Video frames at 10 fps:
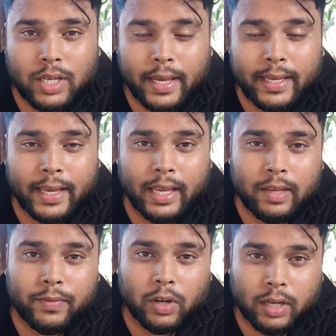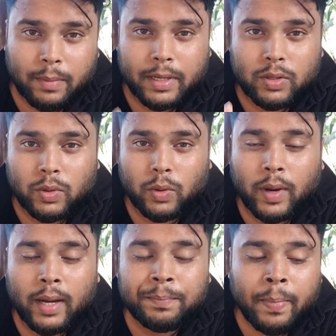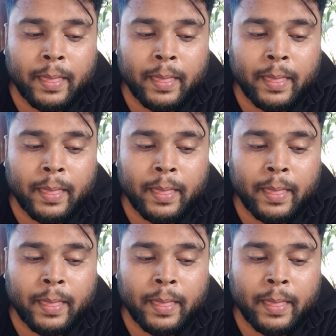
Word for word: चाहिए इफ़ यू आर कमिंग टू गोवा